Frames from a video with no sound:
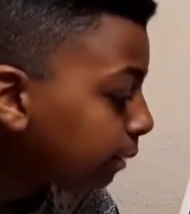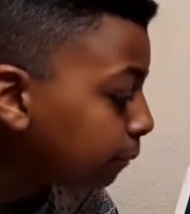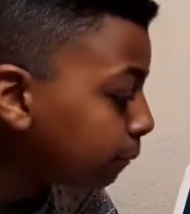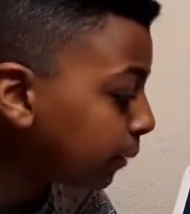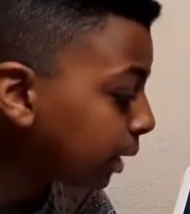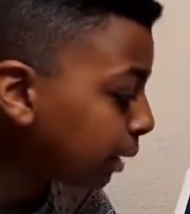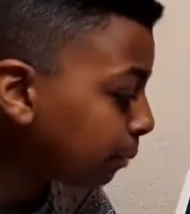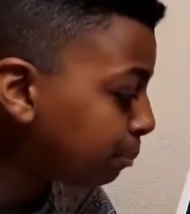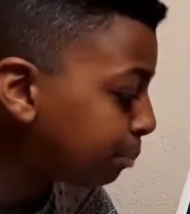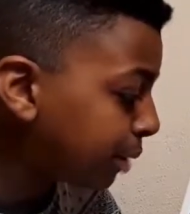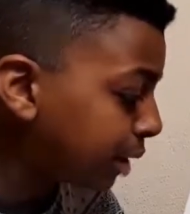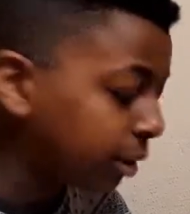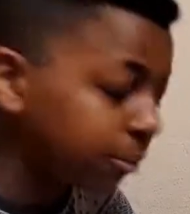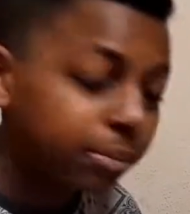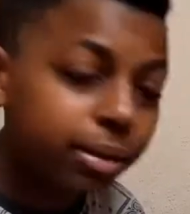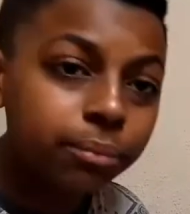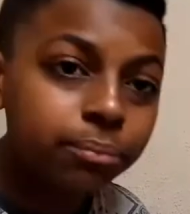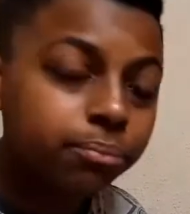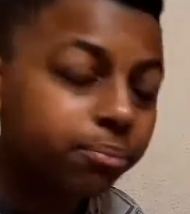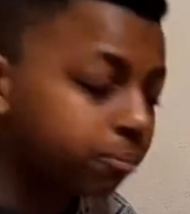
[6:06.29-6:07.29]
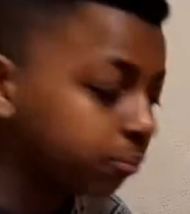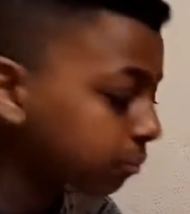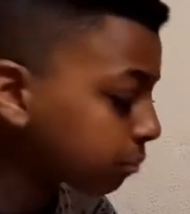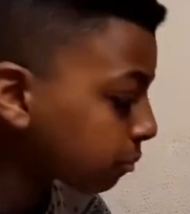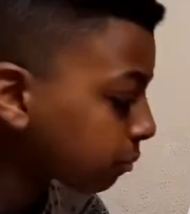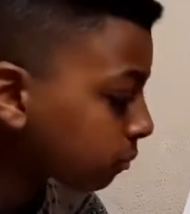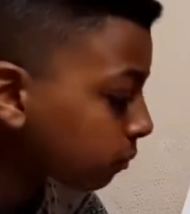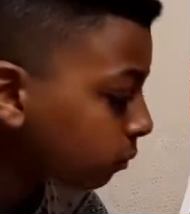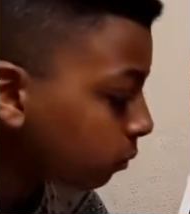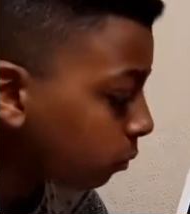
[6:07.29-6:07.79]
Minha prima,
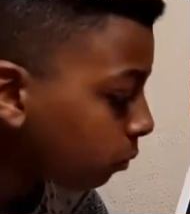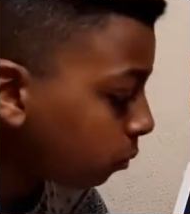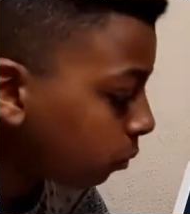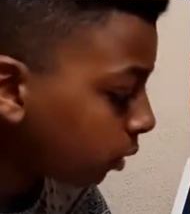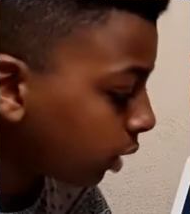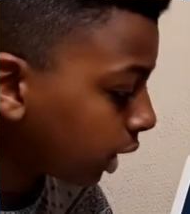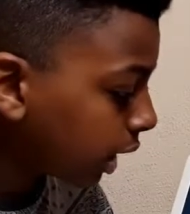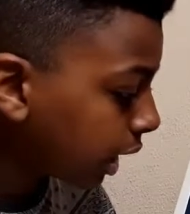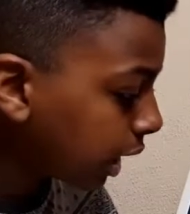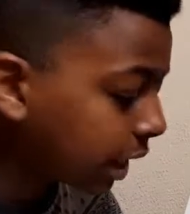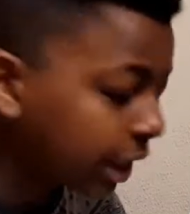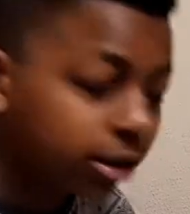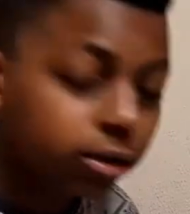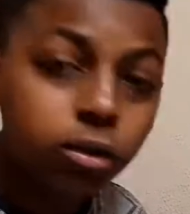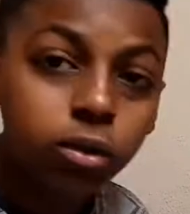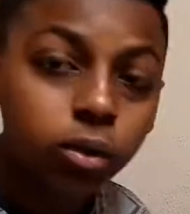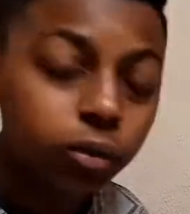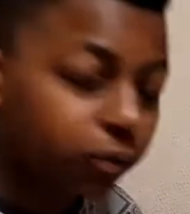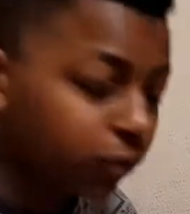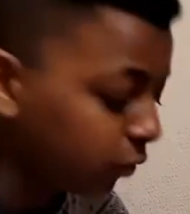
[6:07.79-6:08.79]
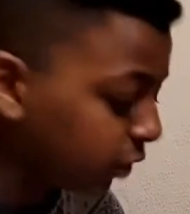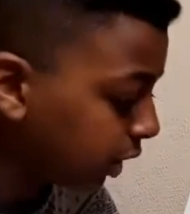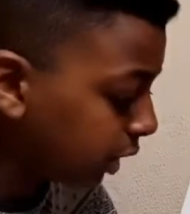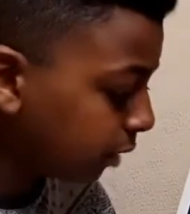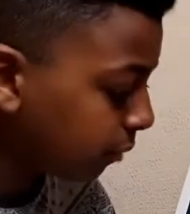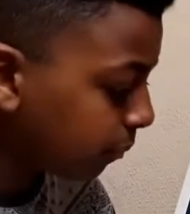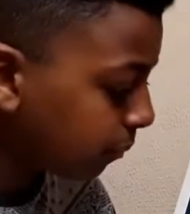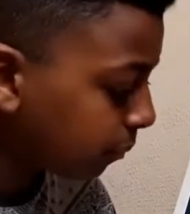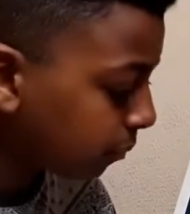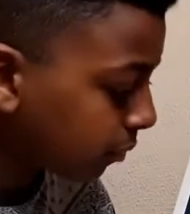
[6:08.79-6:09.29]

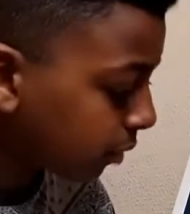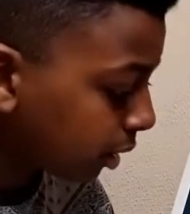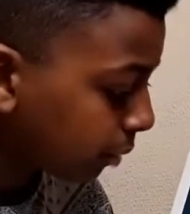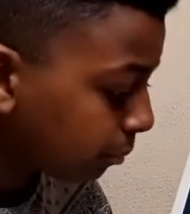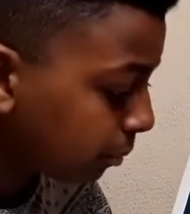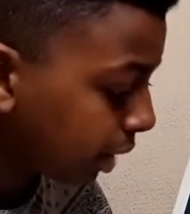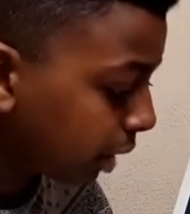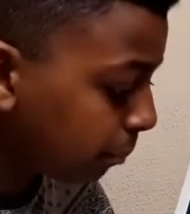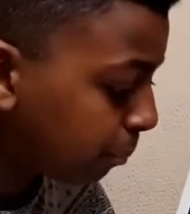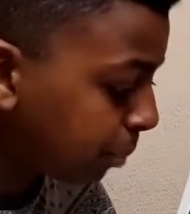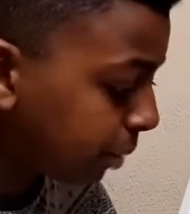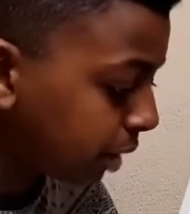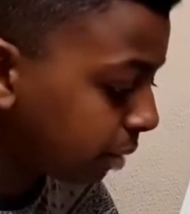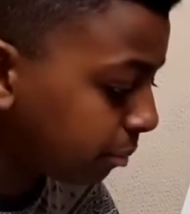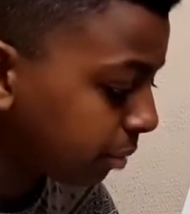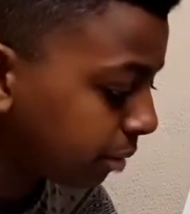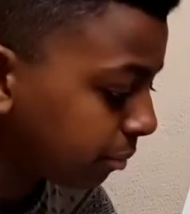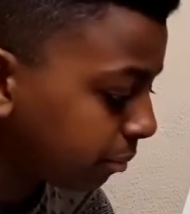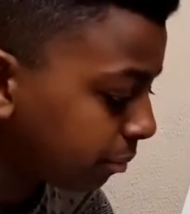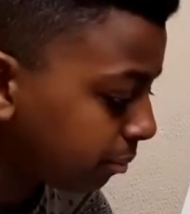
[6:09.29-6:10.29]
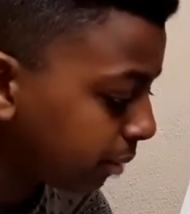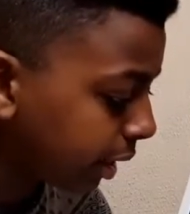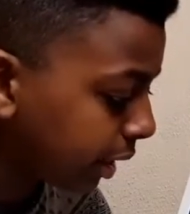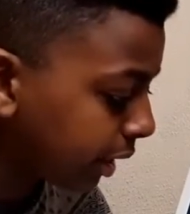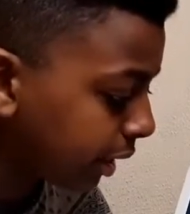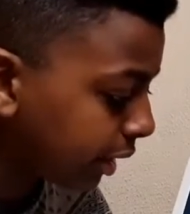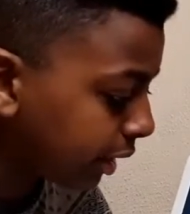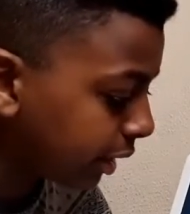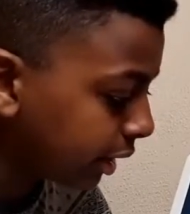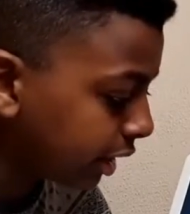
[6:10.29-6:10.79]
Sofia, minha prima,
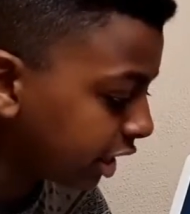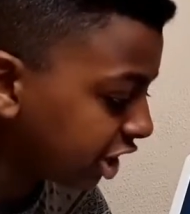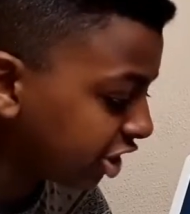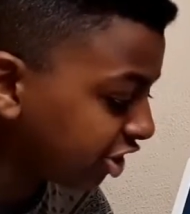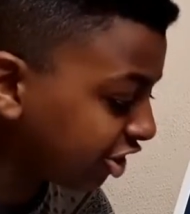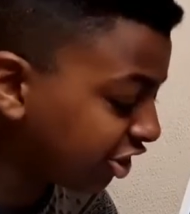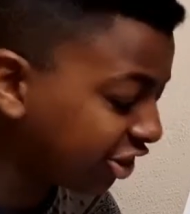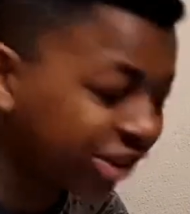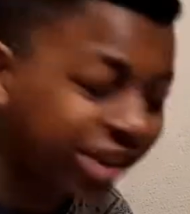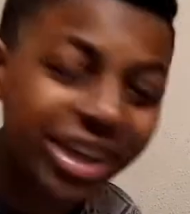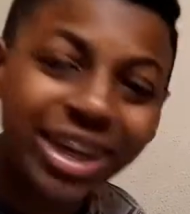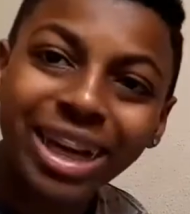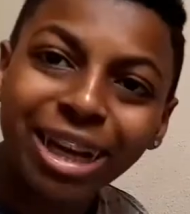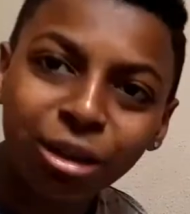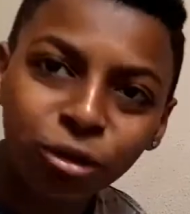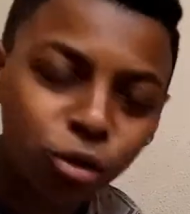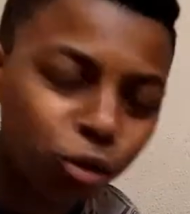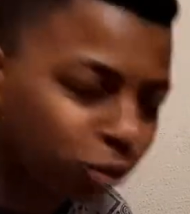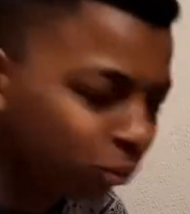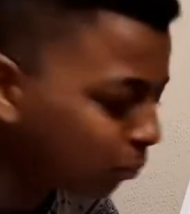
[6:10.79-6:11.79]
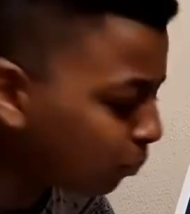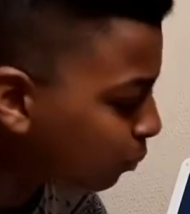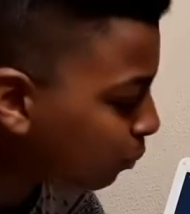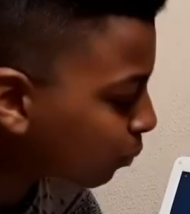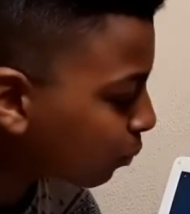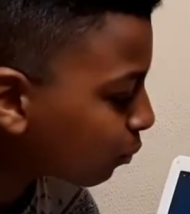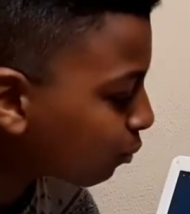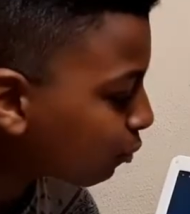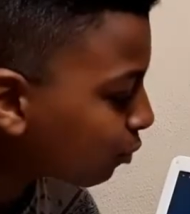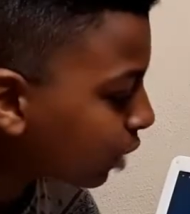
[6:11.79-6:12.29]
Mariana, Tiago,
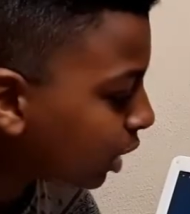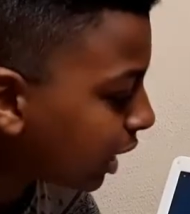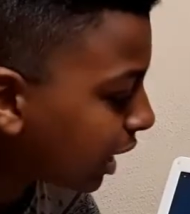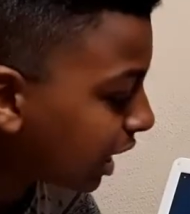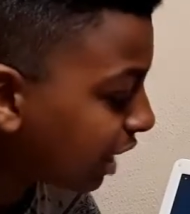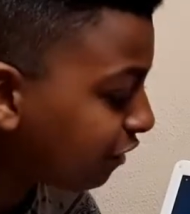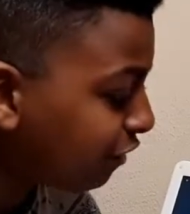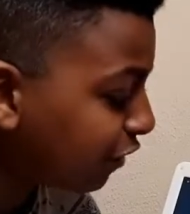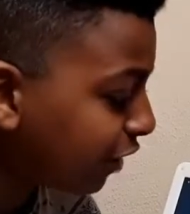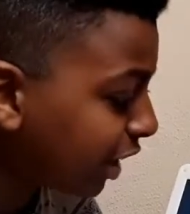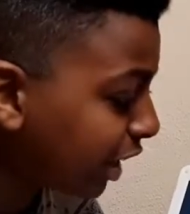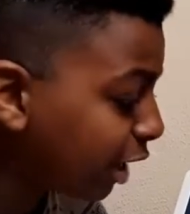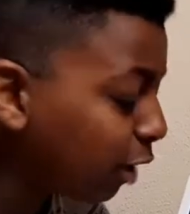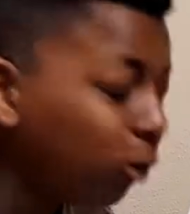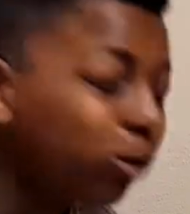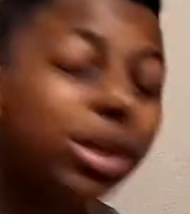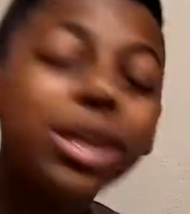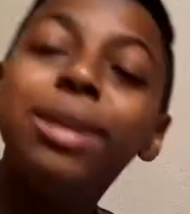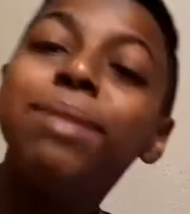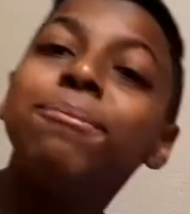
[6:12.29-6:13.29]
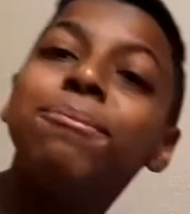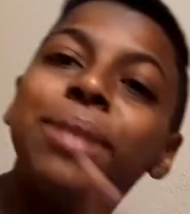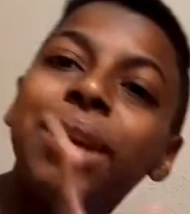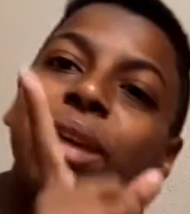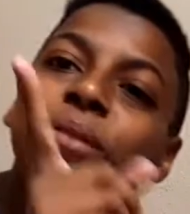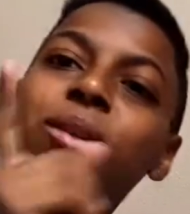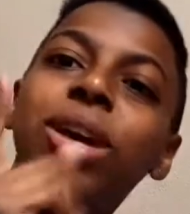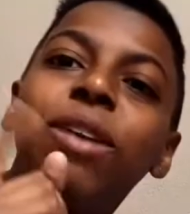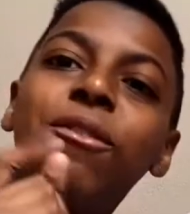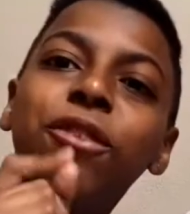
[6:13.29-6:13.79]
Rafael, que em
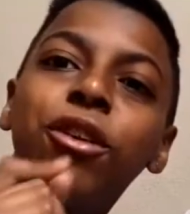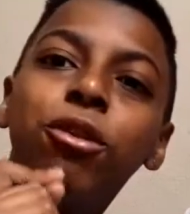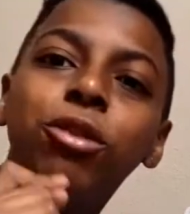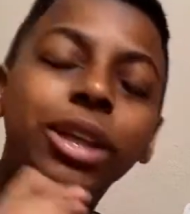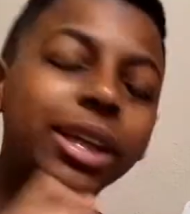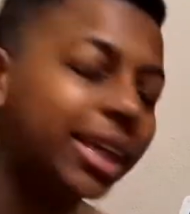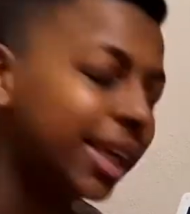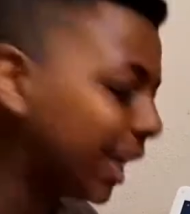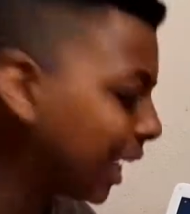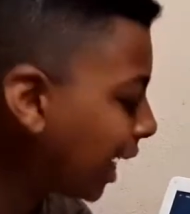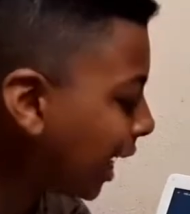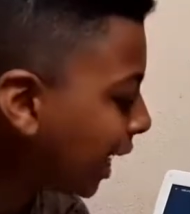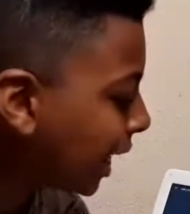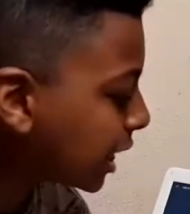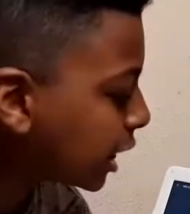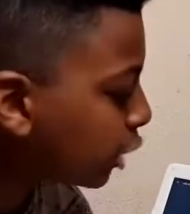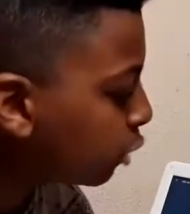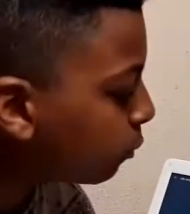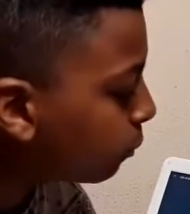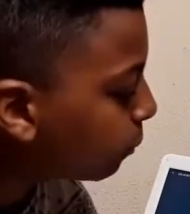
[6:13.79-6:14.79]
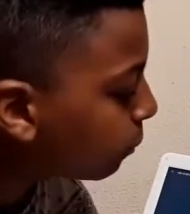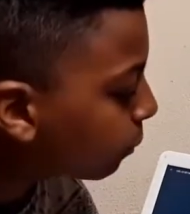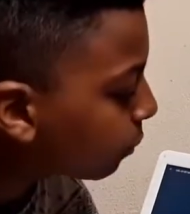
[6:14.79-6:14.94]
breve Rafael tá aqui em casa,